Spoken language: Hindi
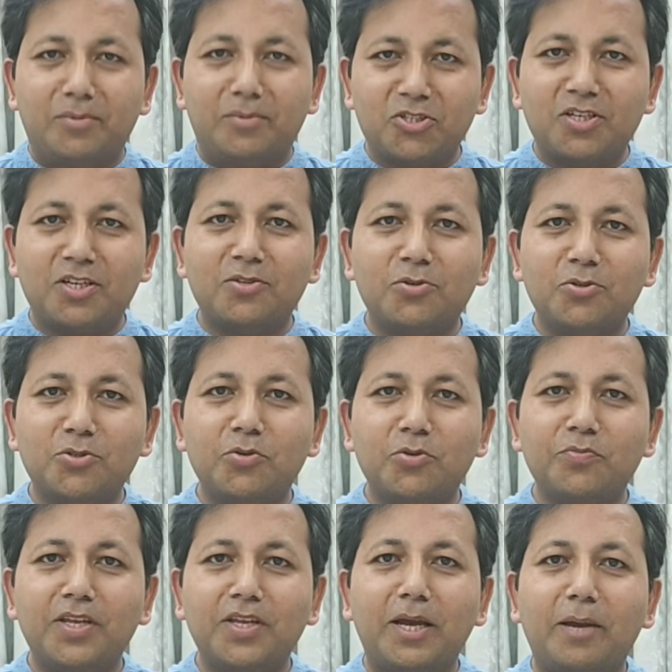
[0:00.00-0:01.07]
नमस्कार
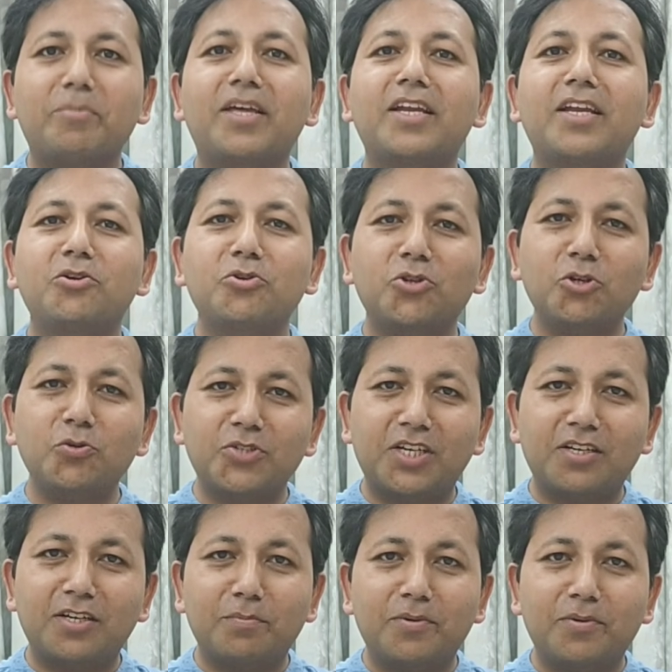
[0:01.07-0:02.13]
दोस्तों मेरे
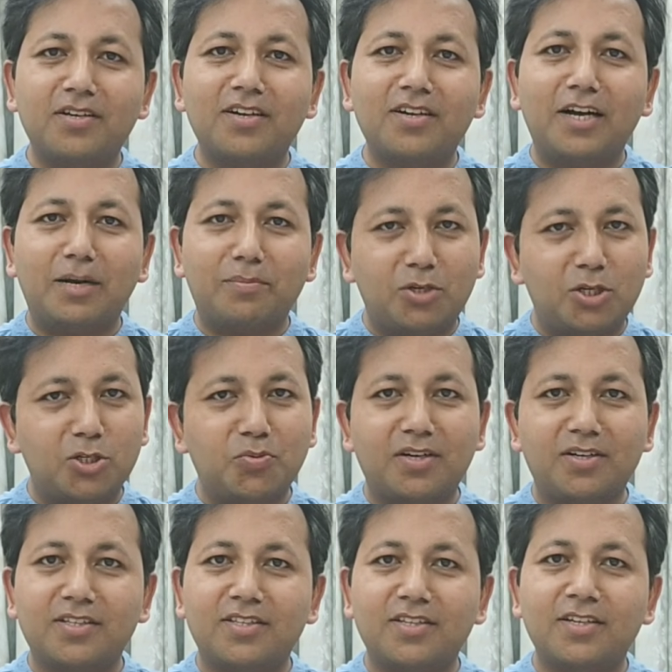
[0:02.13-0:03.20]
YouTube चैनल पर आपका
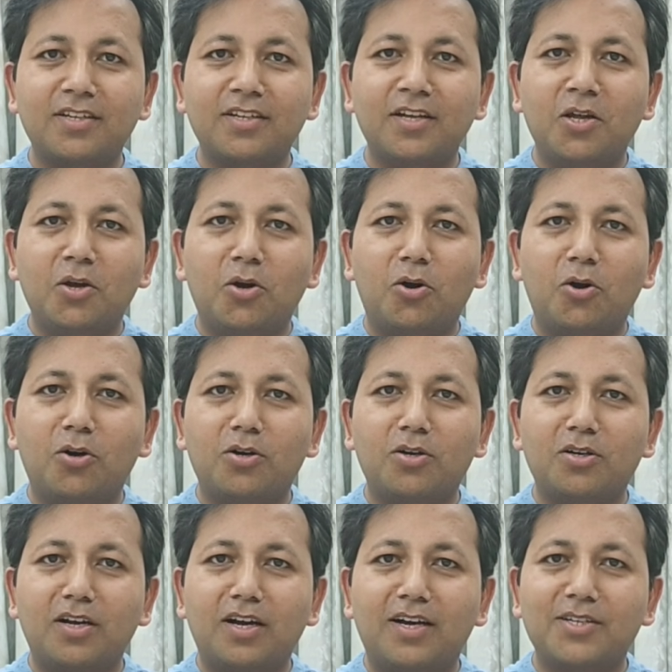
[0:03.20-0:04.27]
स्वागत है
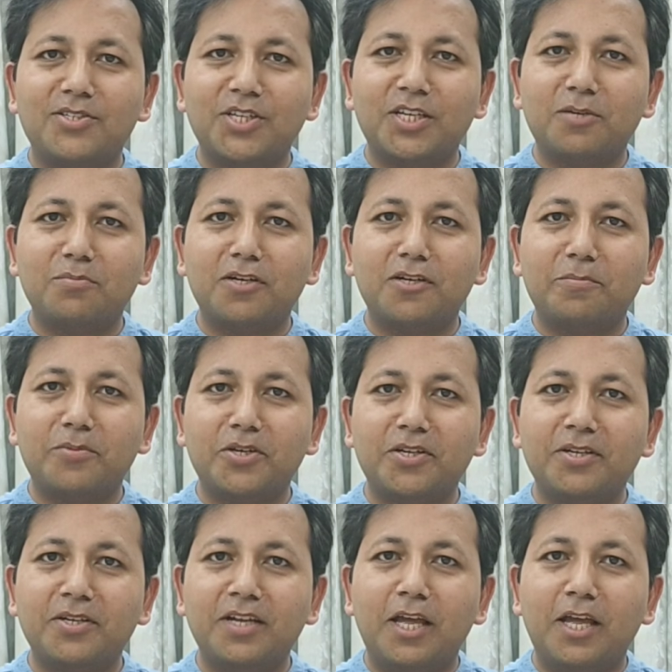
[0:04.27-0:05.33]
और आज एक बार
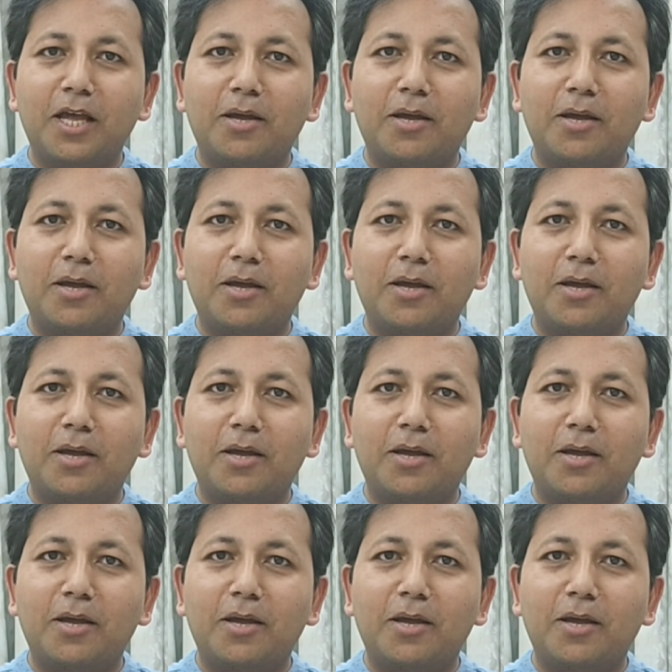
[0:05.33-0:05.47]
फिर